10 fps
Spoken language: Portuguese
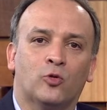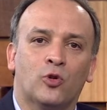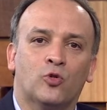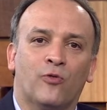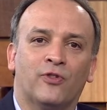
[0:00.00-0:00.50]

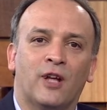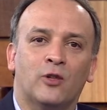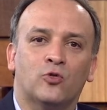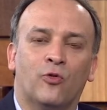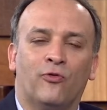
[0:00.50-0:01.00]
dois
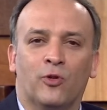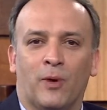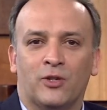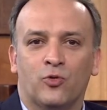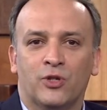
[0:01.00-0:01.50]
convidados com
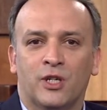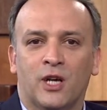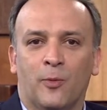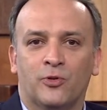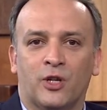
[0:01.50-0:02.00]
formações e campos